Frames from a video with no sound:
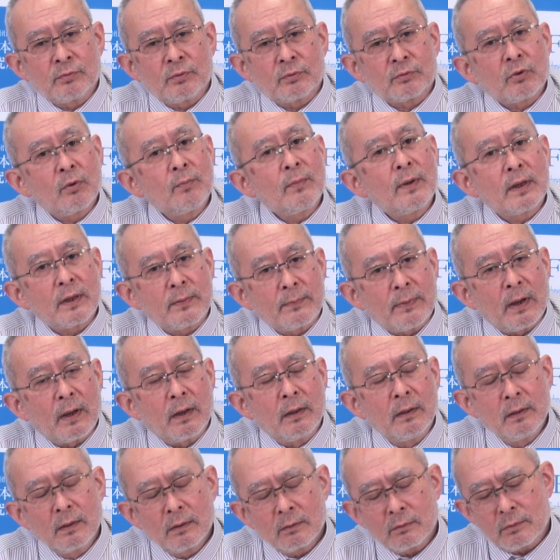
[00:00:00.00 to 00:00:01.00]
が止まれ
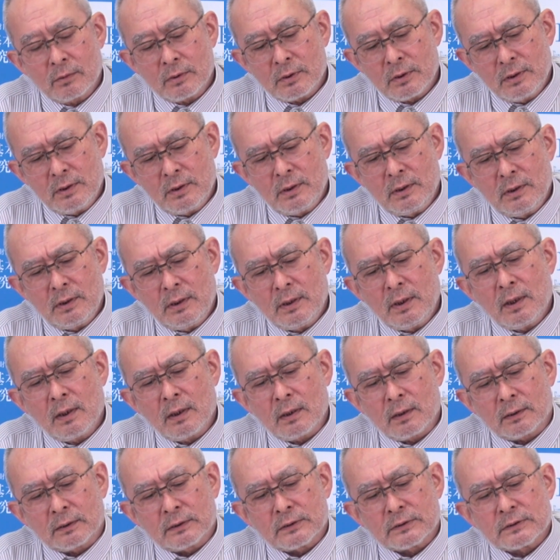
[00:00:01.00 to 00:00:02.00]
ばこれ
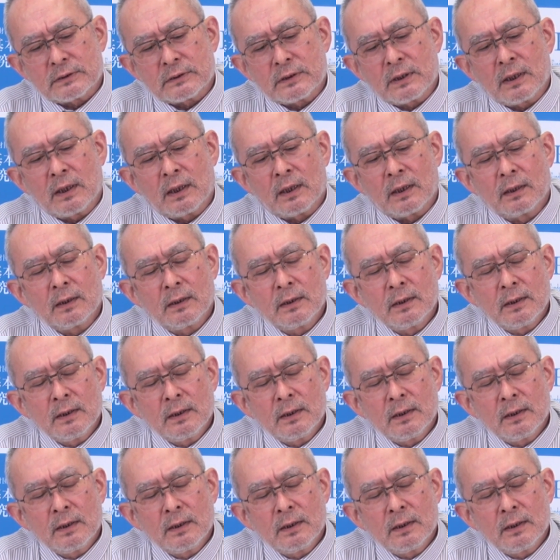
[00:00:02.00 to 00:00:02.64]
イランがですね、